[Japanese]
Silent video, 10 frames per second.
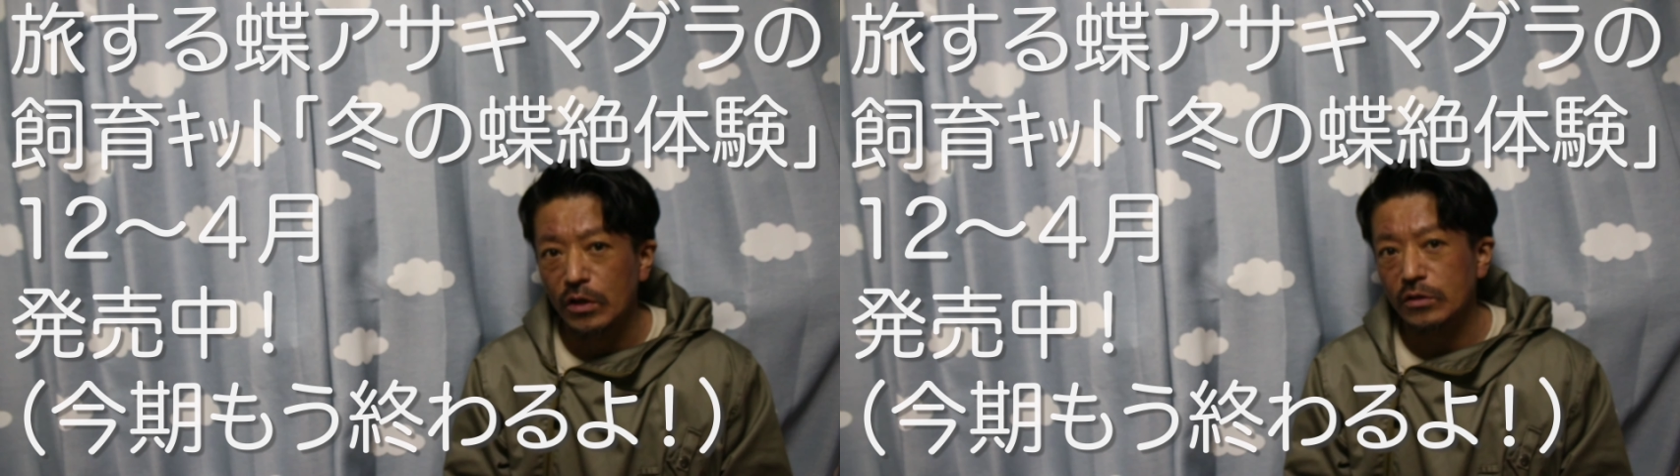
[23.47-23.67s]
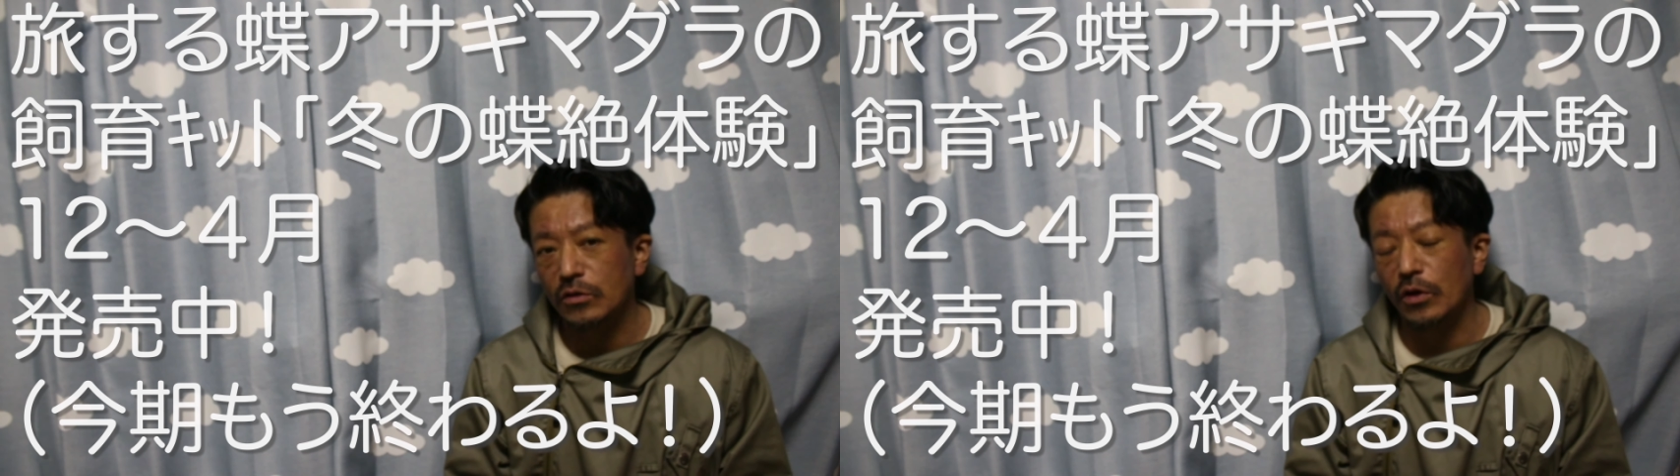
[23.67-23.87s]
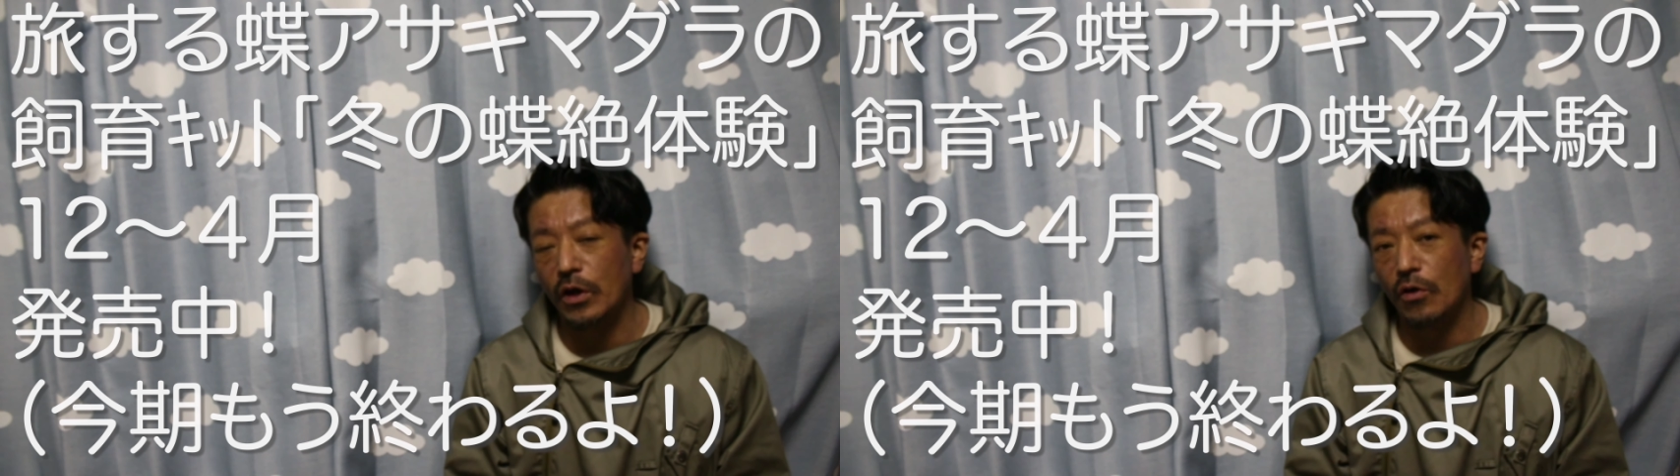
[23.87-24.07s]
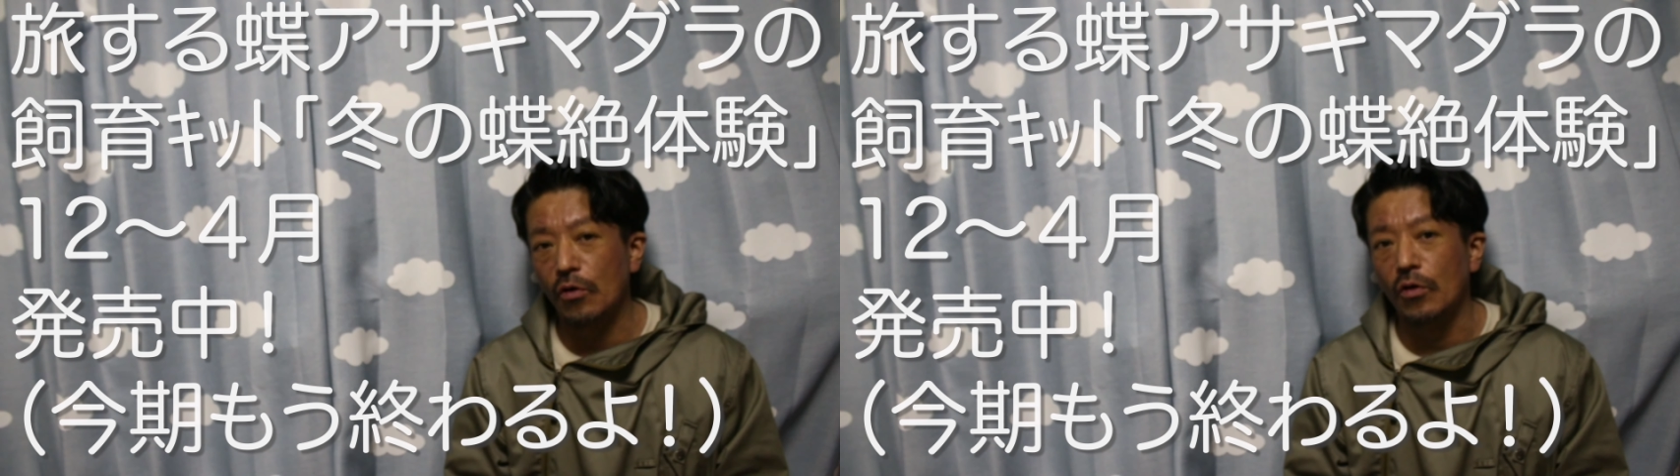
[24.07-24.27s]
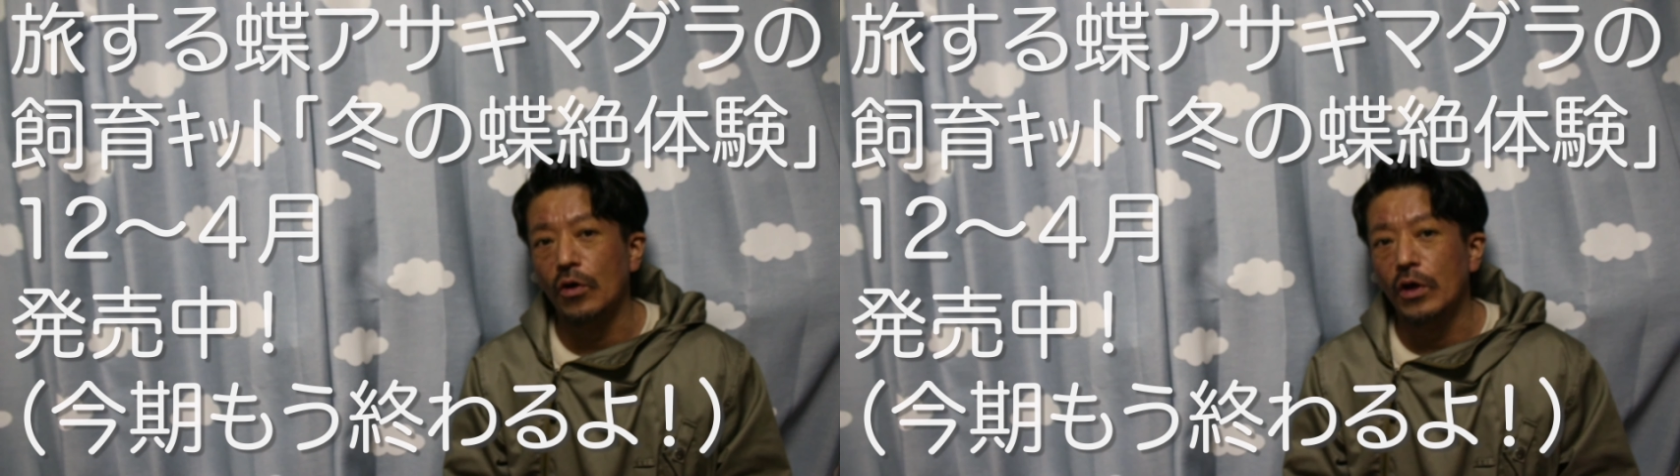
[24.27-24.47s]
それ
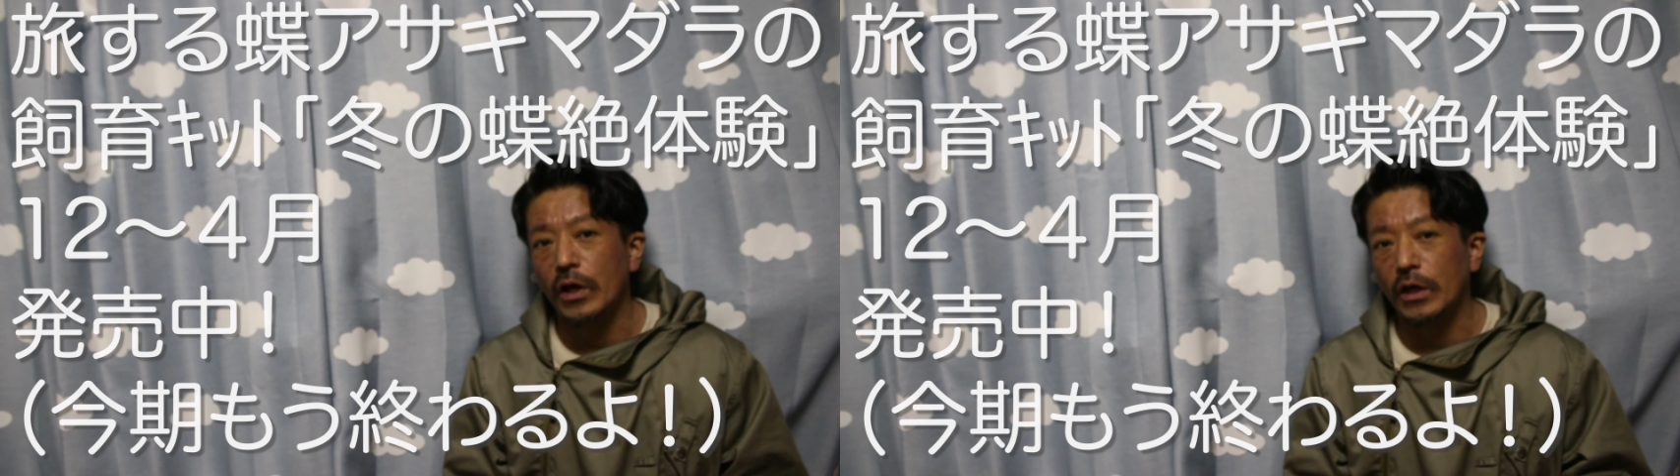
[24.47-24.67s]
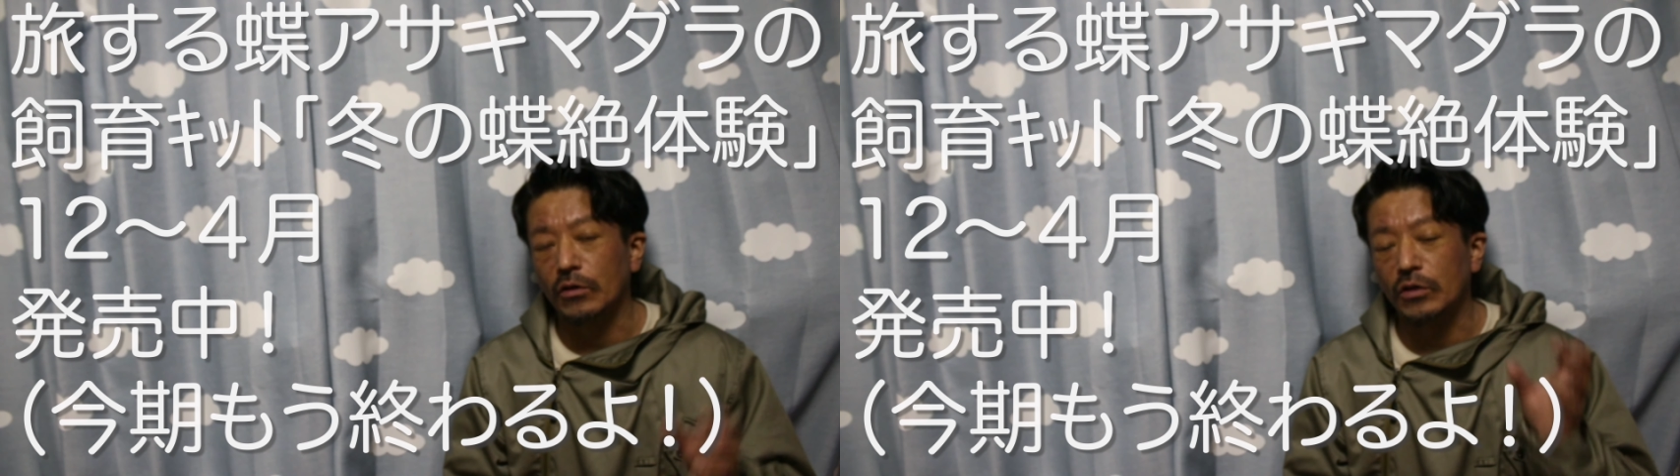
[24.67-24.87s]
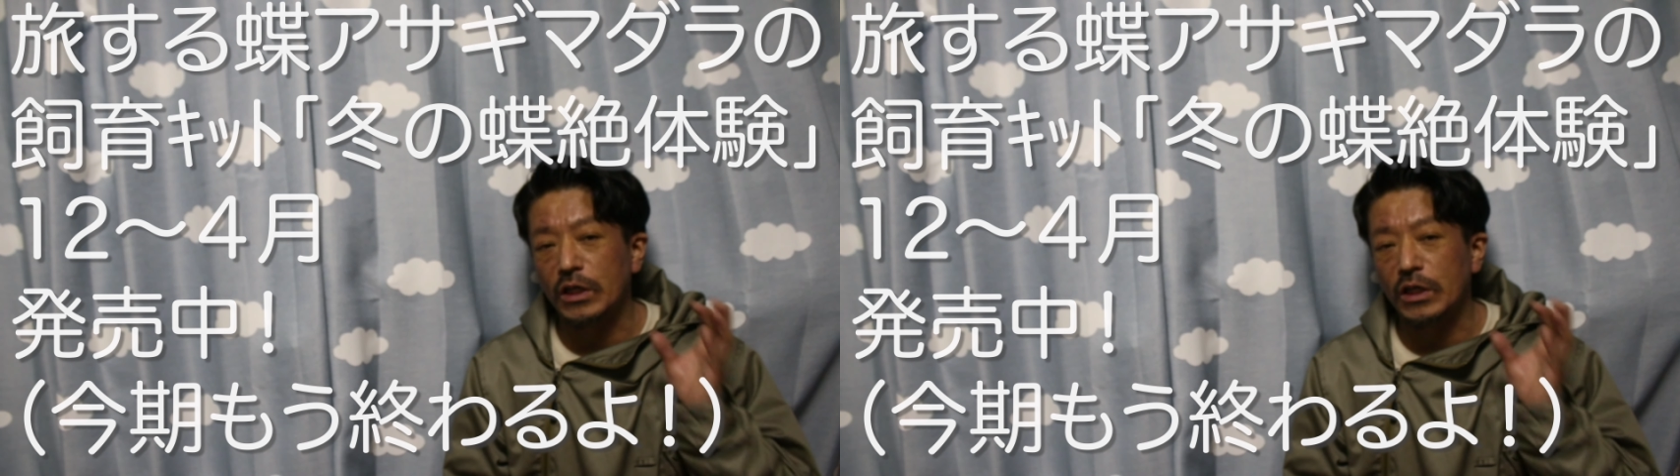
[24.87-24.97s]
を、えっ、と、